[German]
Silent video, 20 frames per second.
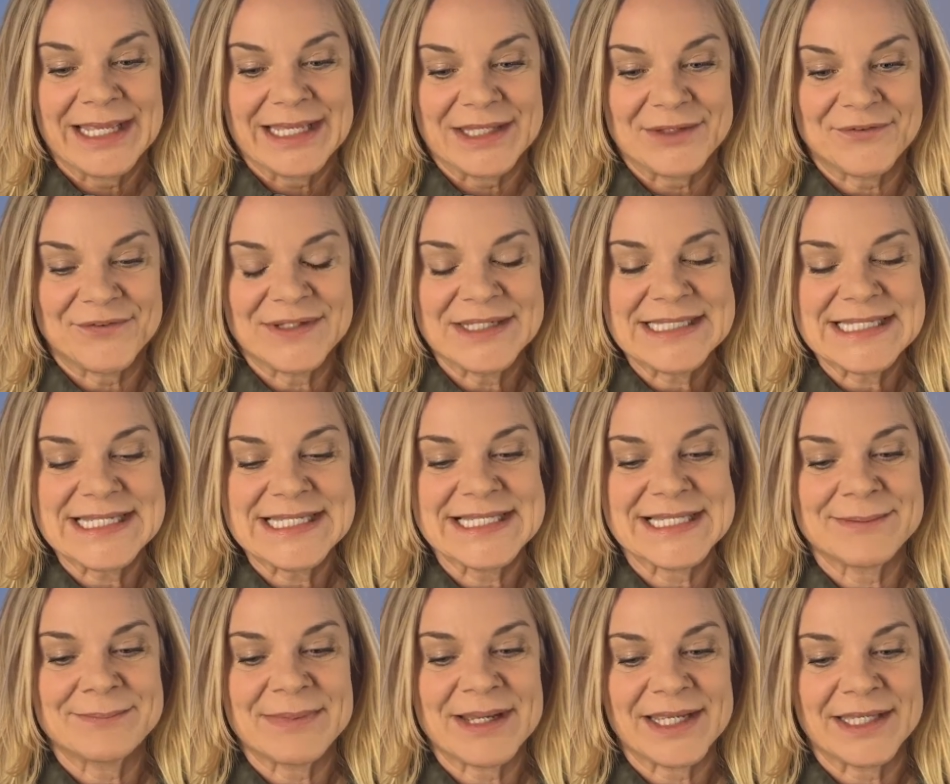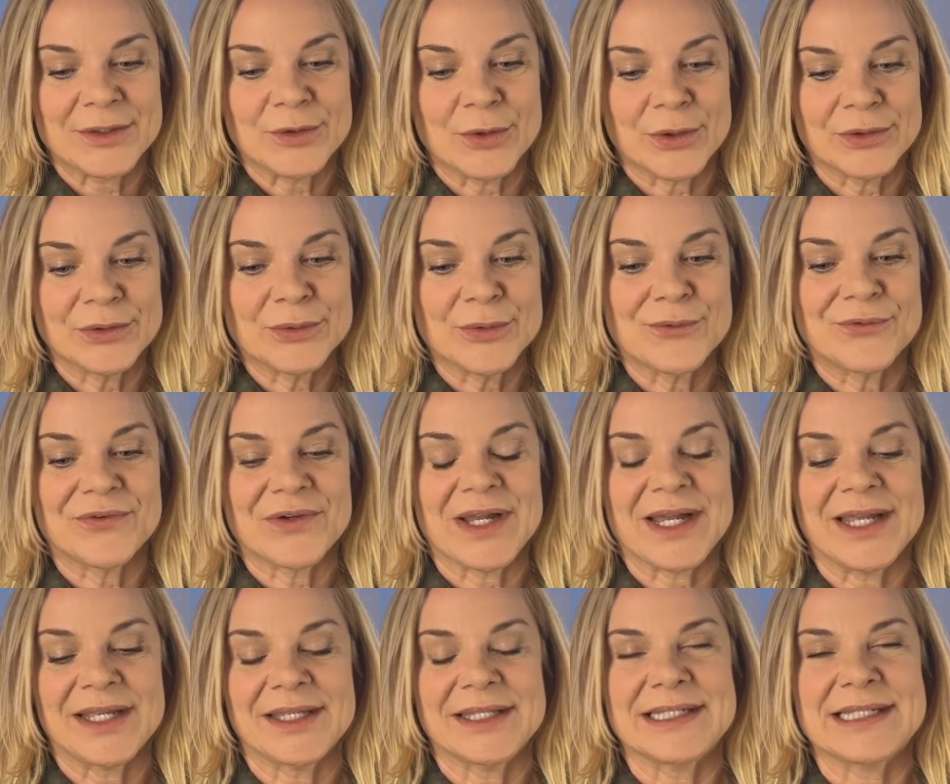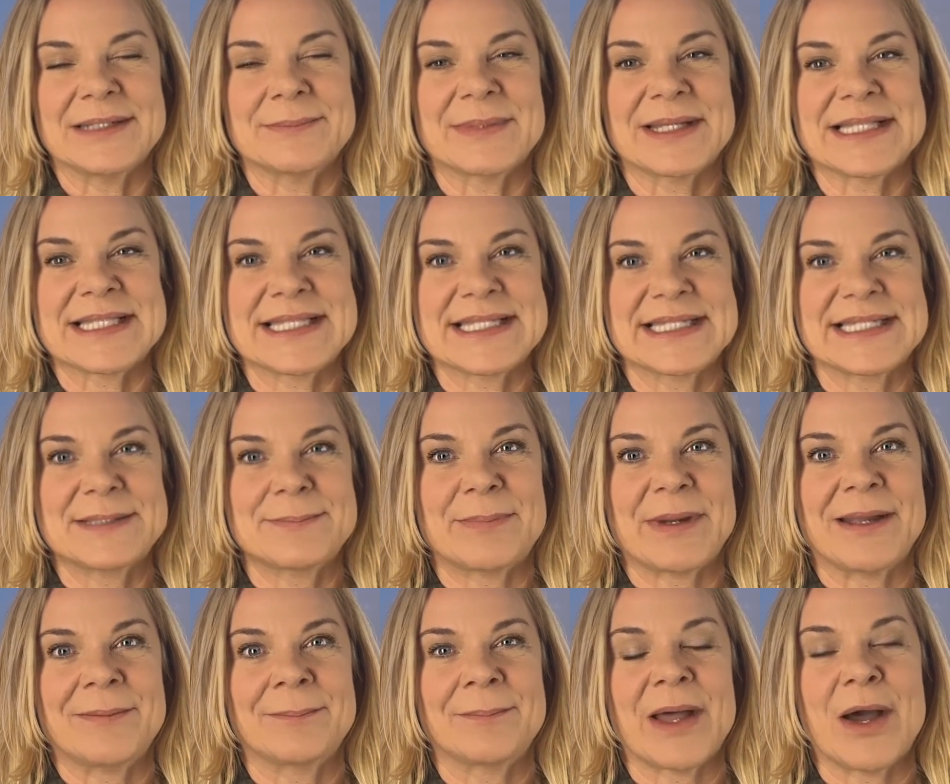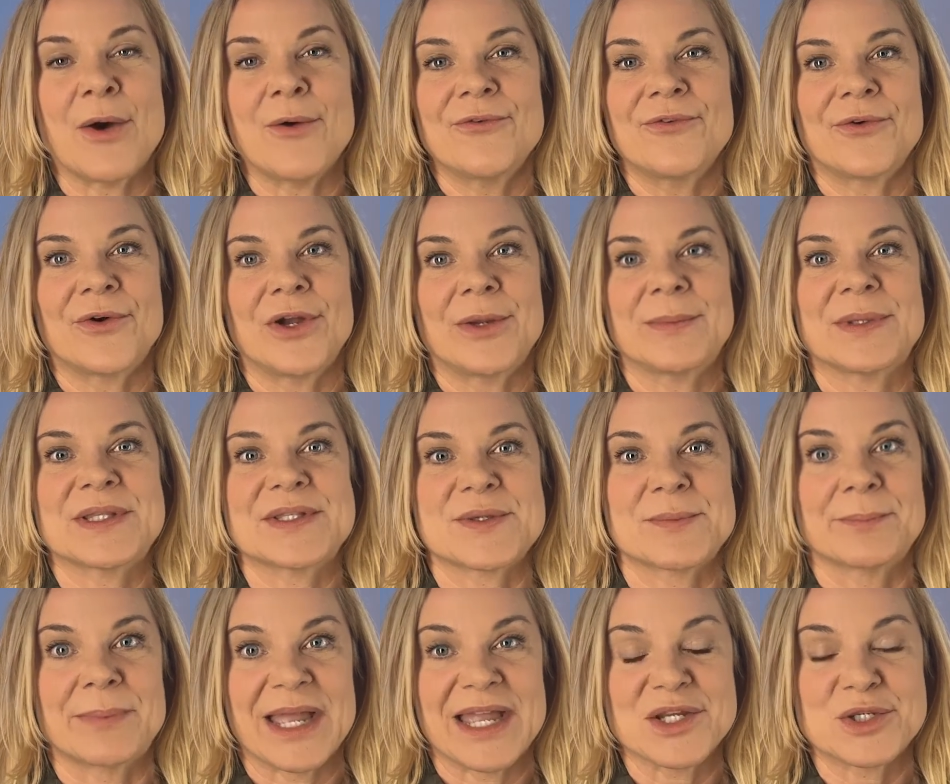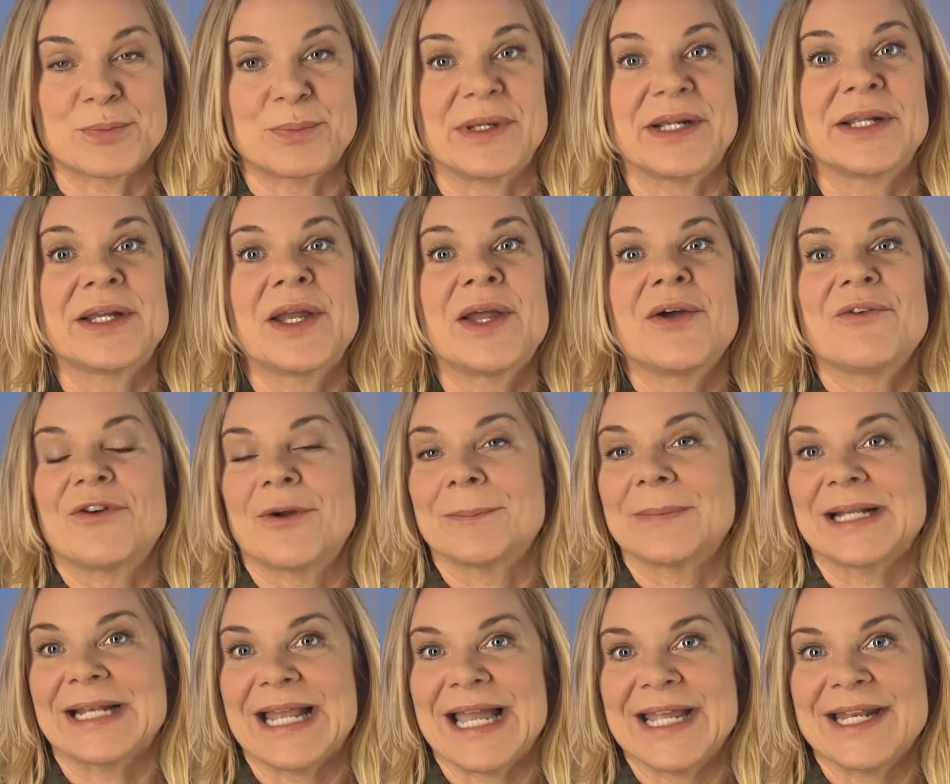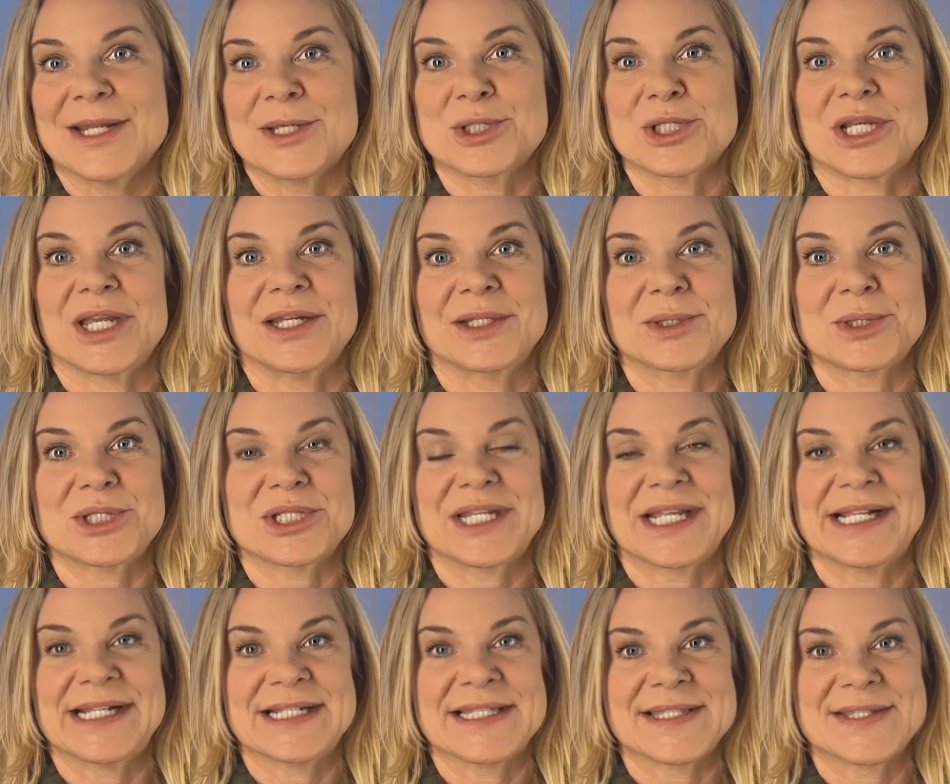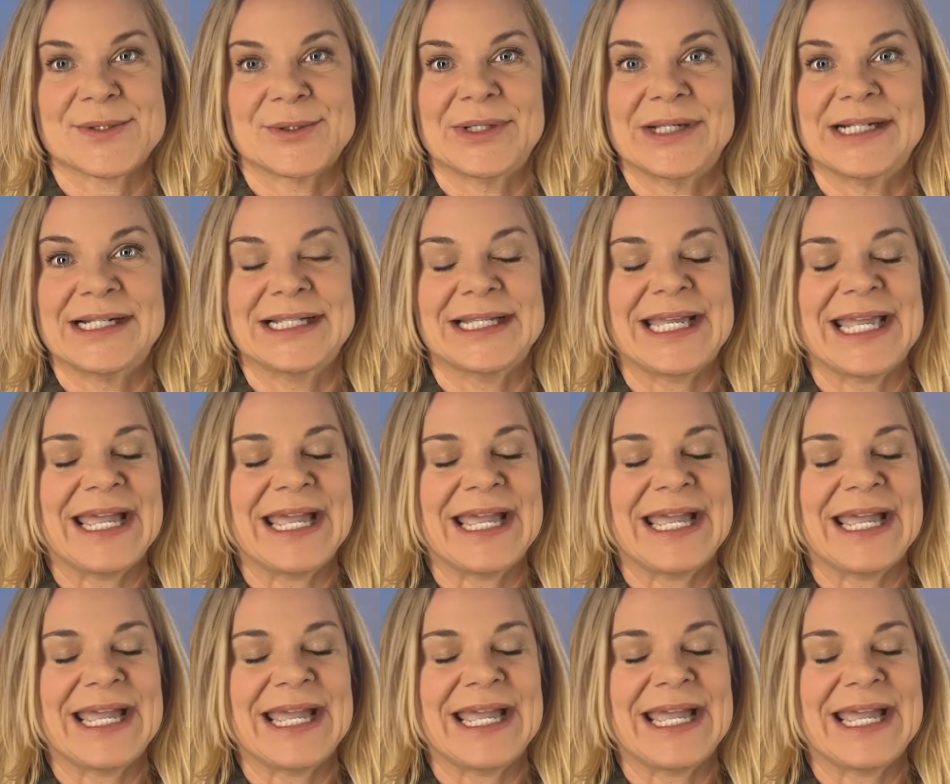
Ich finde diese Marie Kondo-Frage, die man sich beim Aufräumen zum Beispiel vom Kleiderschrank stellen soll,